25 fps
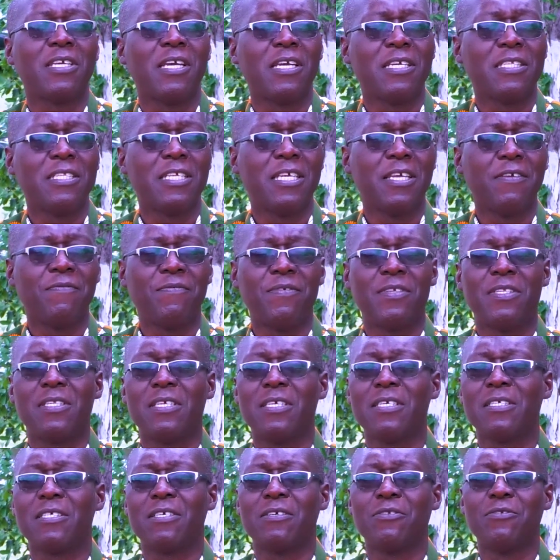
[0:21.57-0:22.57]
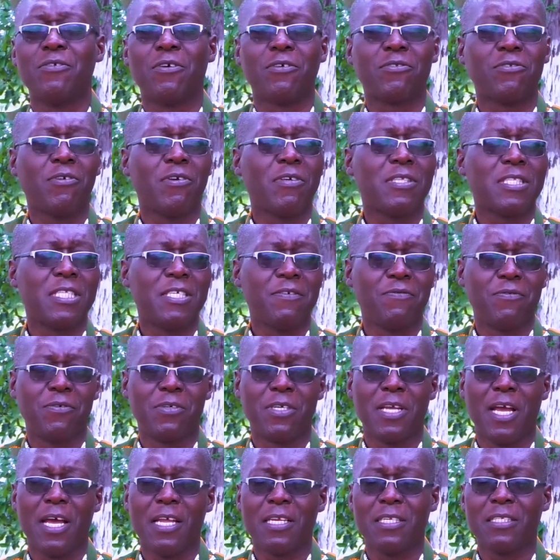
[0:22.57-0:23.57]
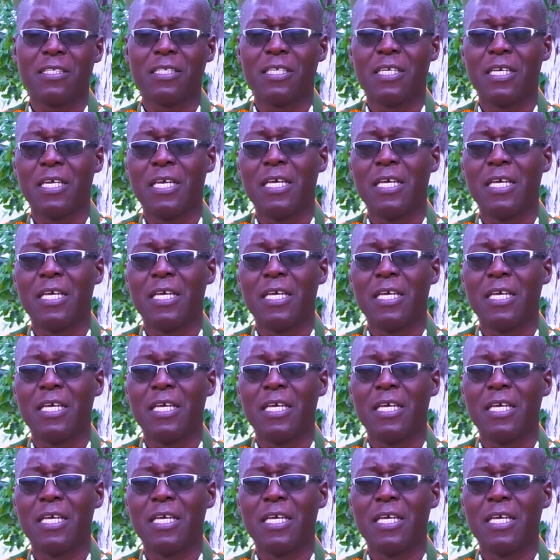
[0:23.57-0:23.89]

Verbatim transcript: qui a été invité, c'est le docteur Steve Hogan.